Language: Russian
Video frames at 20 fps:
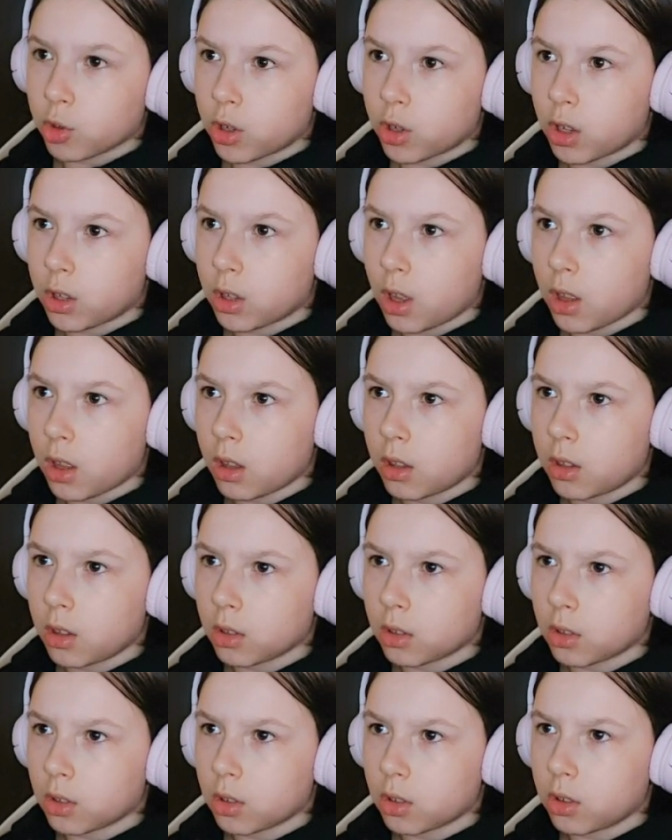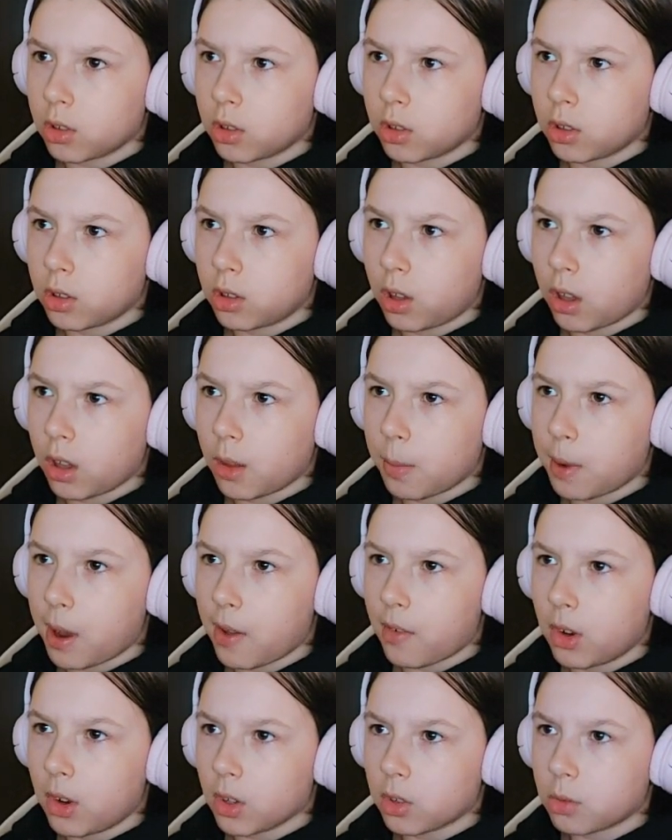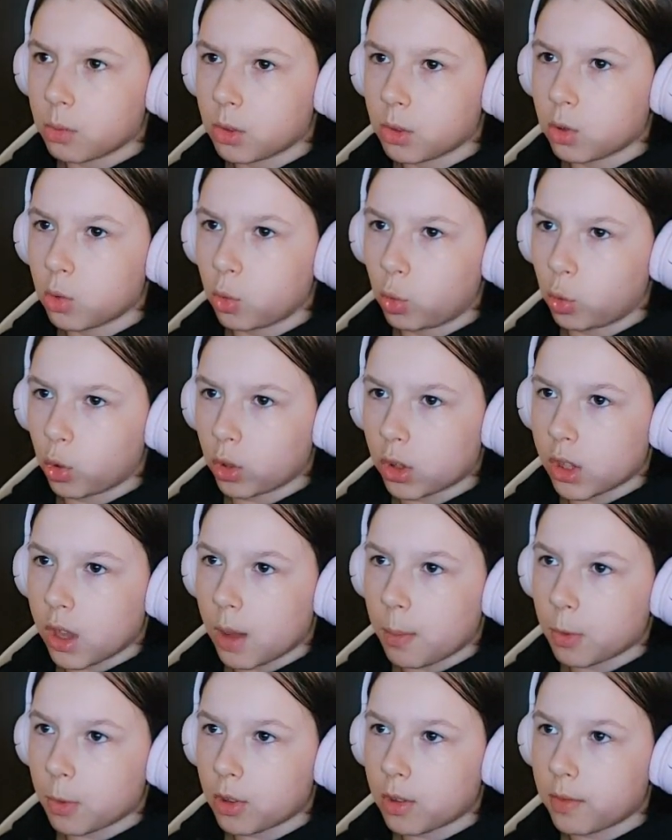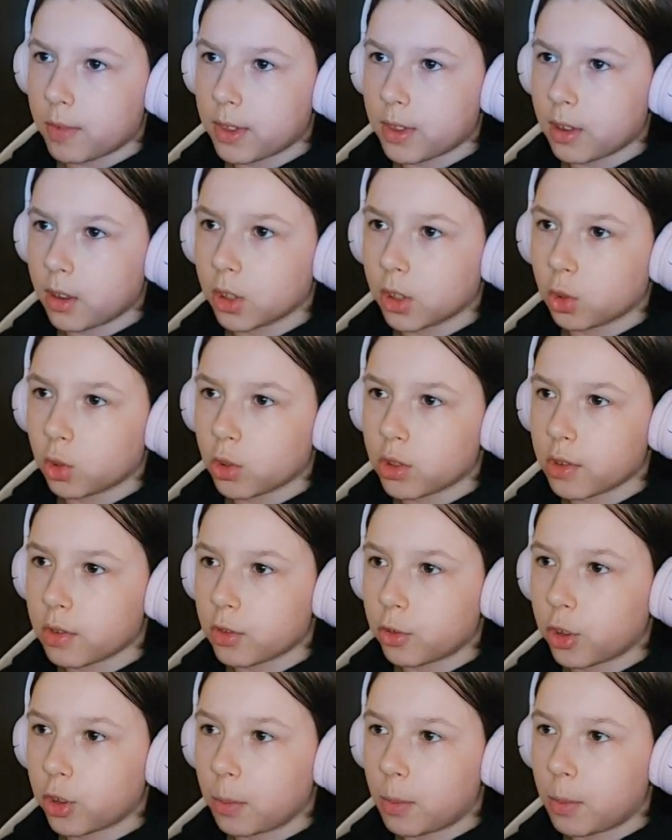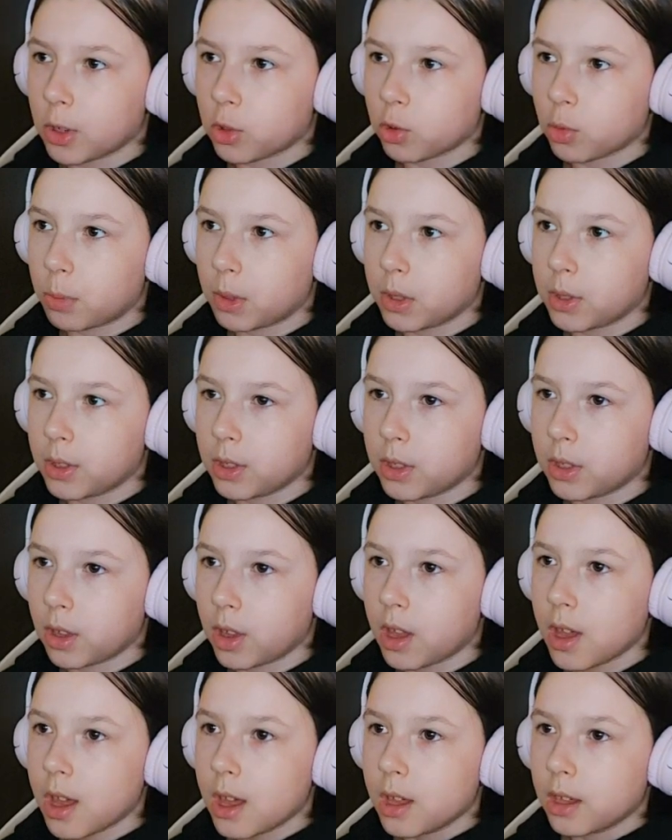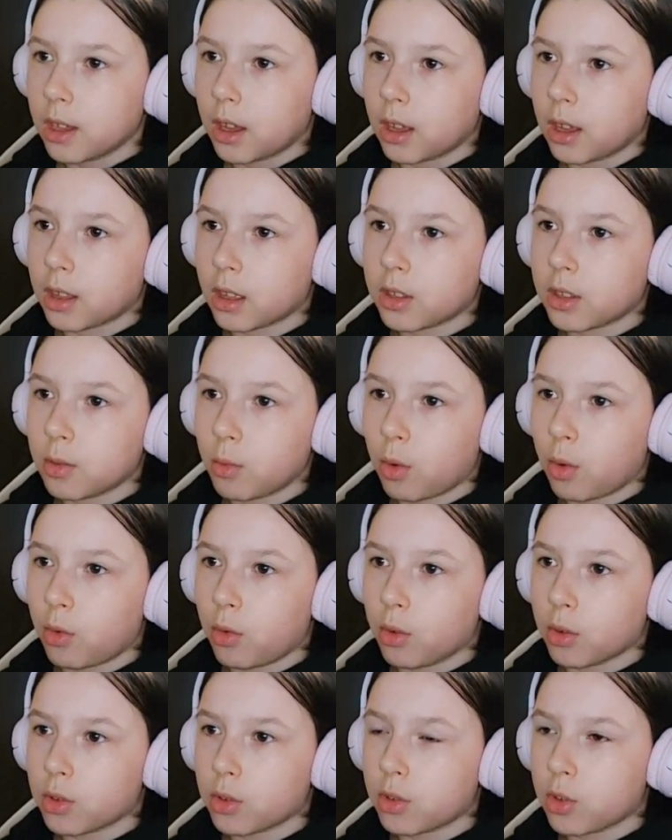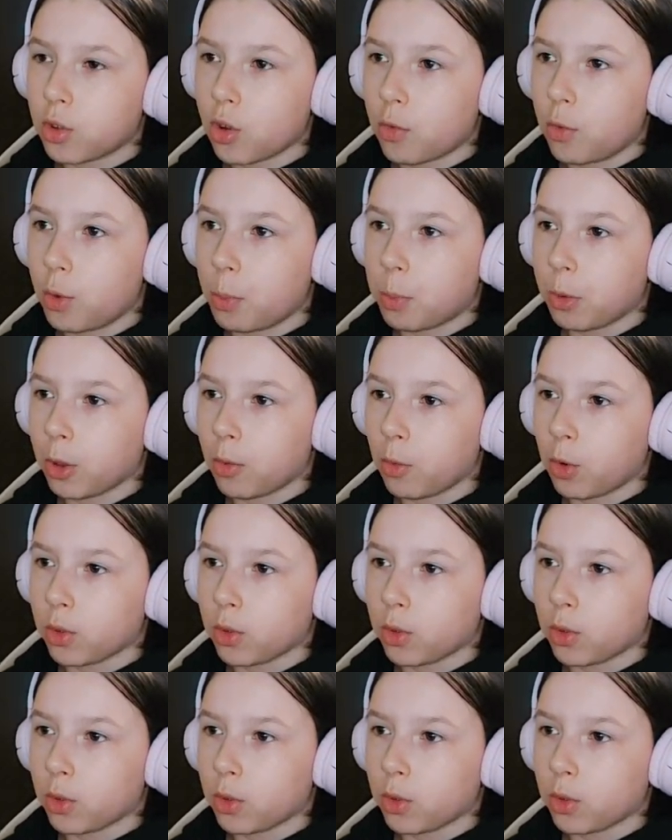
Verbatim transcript: катана, нет, это я неправильно смотрю что-то. Я просто видела на той девочке маску бандита, и она с, него, с нее выпала. Вот,